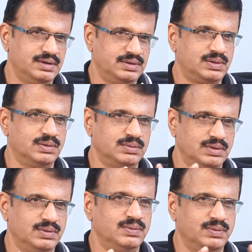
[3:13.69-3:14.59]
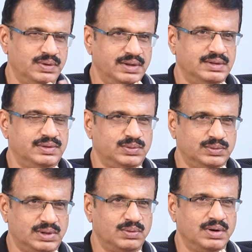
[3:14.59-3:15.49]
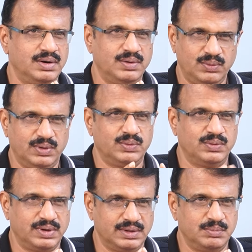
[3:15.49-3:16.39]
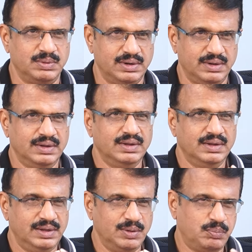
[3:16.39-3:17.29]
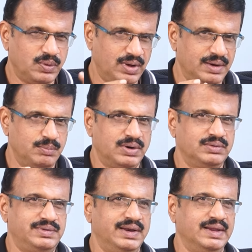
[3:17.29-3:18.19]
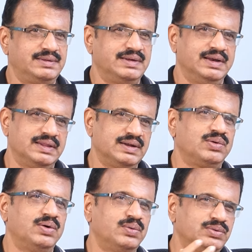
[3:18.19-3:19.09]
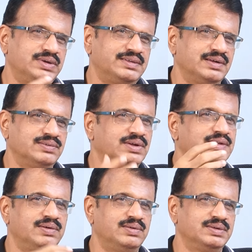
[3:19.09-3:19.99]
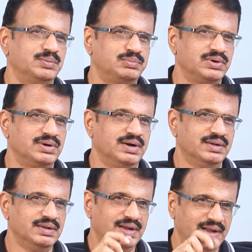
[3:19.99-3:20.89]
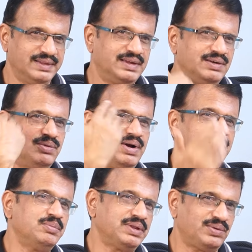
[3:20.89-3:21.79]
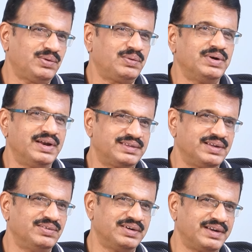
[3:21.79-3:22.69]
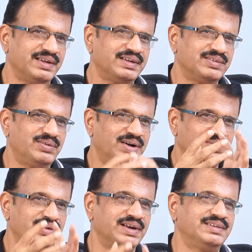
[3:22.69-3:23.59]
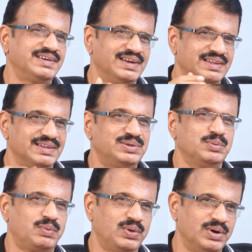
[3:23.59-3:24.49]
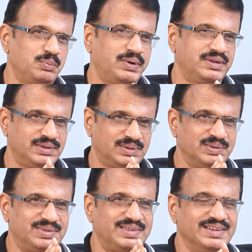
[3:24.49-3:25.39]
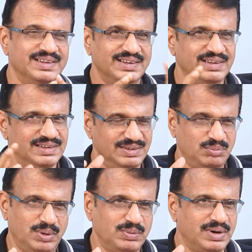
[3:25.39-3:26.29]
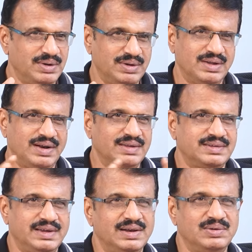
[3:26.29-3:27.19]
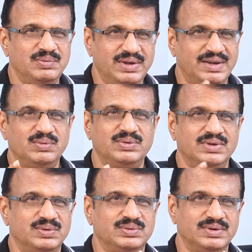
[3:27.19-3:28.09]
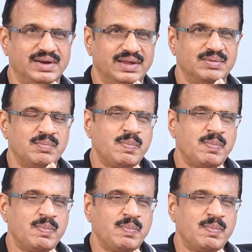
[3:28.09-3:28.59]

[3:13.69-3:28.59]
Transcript: యుద్ధంలో నీతి సూత్రంలో ఒకటి ఉంటుంది అనమాట ఎప్పుడు కానీ మనం చేయలేదు చేయలేదు వాడు నువ్వు చేసావు చేసావు అని చెప్తుంటాడు అందుకని వాడి మీద కూడా కొన్ని వేసావంటే వాడు కూడా నేను చేయలేదని చెప్పుకోవాలని పరిస్థితి వస్తుంది మామూలుగా రాజకీయాల్లో ఇవే ఎక్కువ జరుగుతుంటాయి